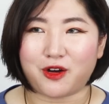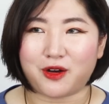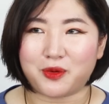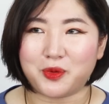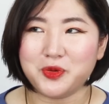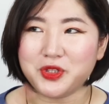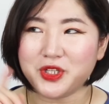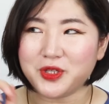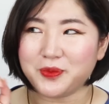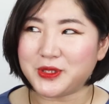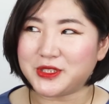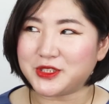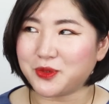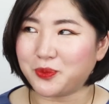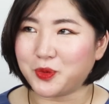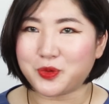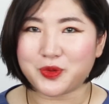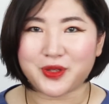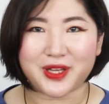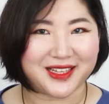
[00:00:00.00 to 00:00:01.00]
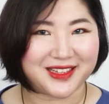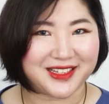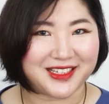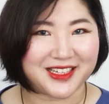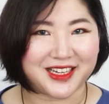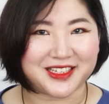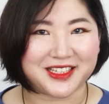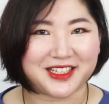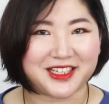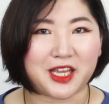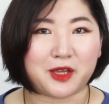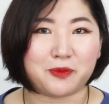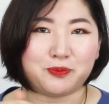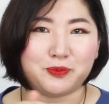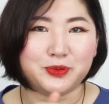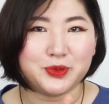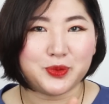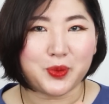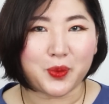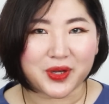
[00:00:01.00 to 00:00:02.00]
오늘 미처 못다한 이야기의
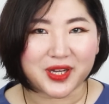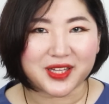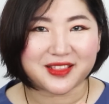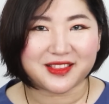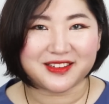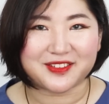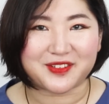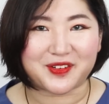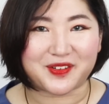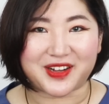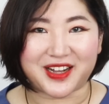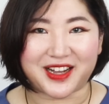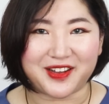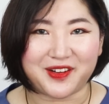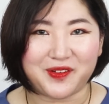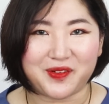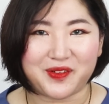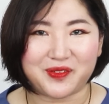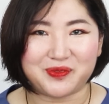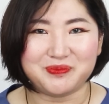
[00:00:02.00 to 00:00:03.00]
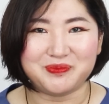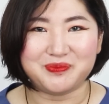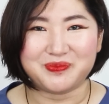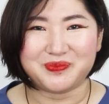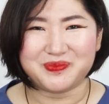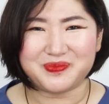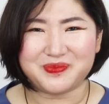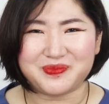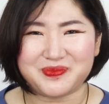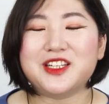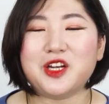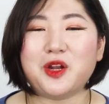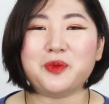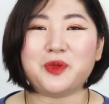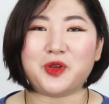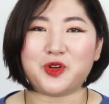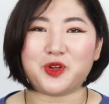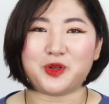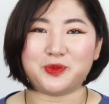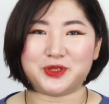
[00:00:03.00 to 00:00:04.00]
브록 같은 걸까요? 그럼
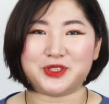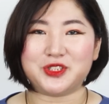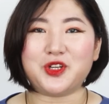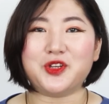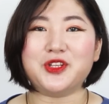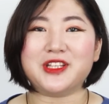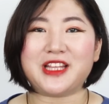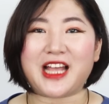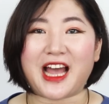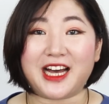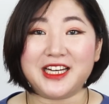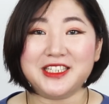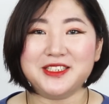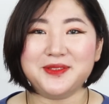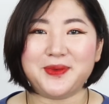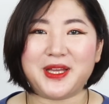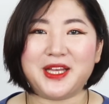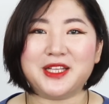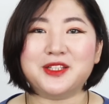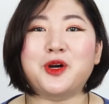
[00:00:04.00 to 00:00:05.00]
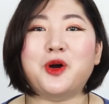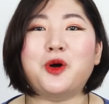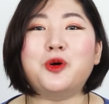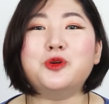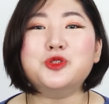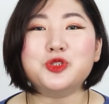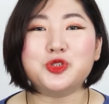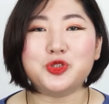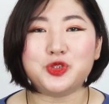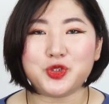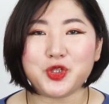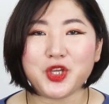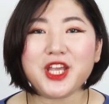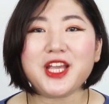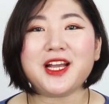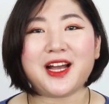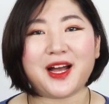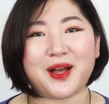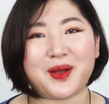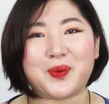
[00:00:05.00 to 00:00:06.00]
여러분, 저는 다음에 더욱
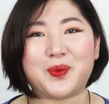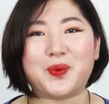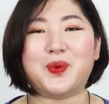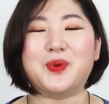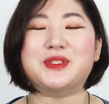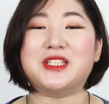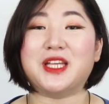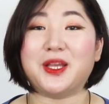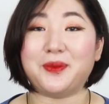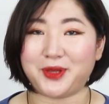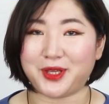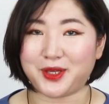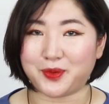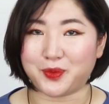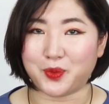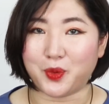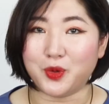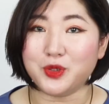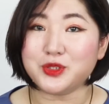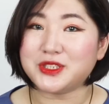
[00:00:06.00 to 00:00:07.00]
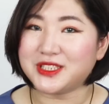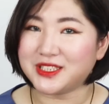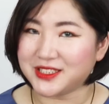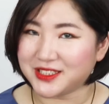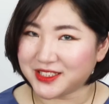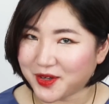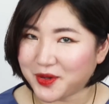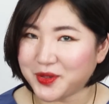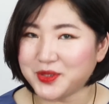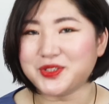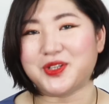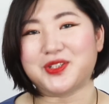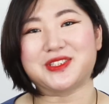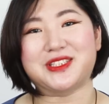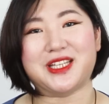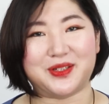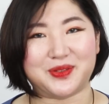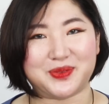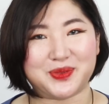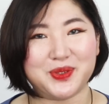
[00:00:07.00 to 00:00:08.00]
유익하고 재미있고 즐거운
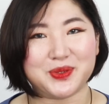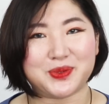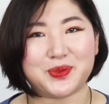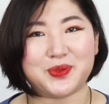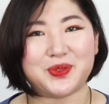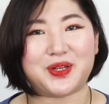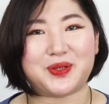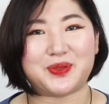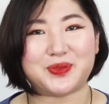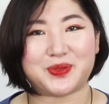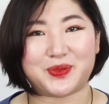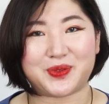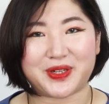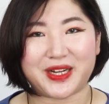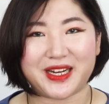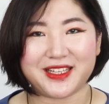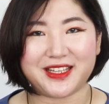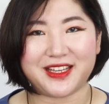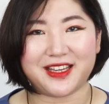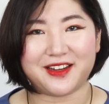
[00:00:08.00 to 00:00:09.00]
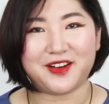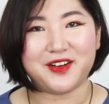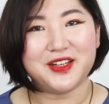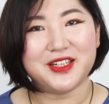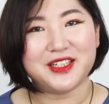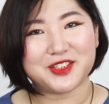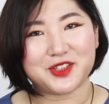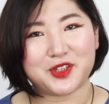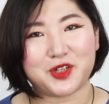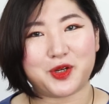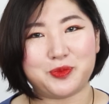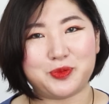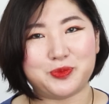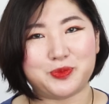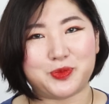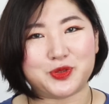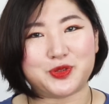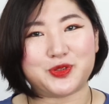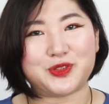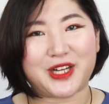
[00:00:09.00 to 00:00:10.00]
영상으로 돌아오도록 할게요. 여러분
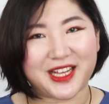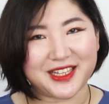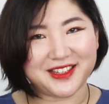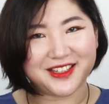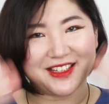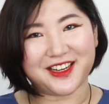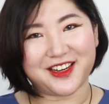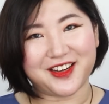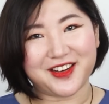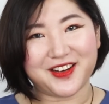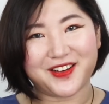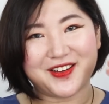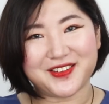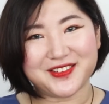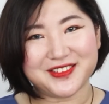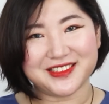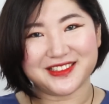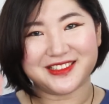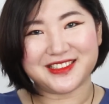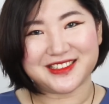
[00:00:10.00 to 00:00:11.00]
모두 안녕!